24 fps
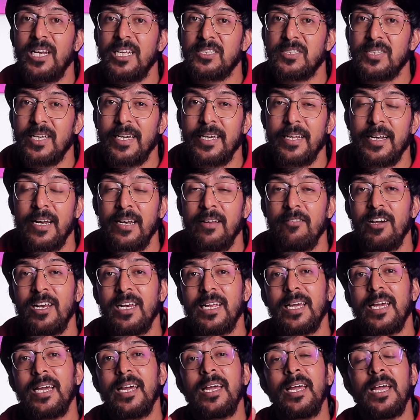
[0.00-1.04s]
के लिए सही रहने
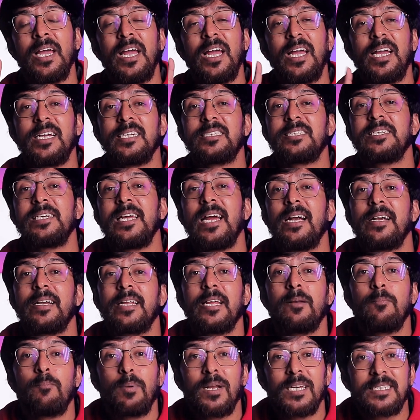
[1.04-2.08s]
वाली है एच डी आर
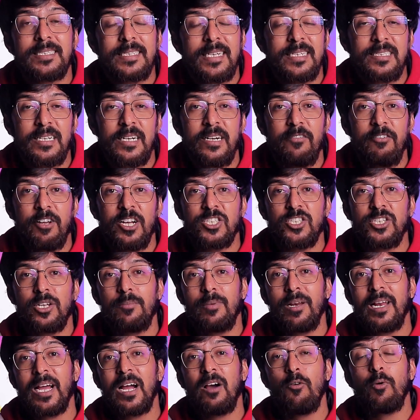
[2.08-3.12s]
टेन प्लस का सर्टिफिकेशन
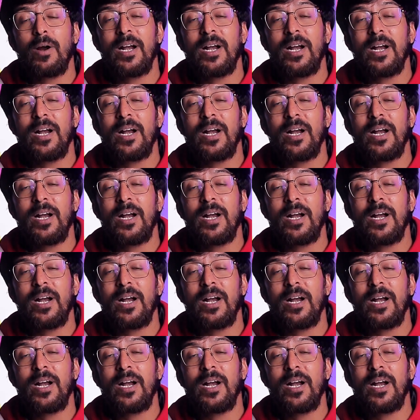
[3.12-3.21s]
मिलेगा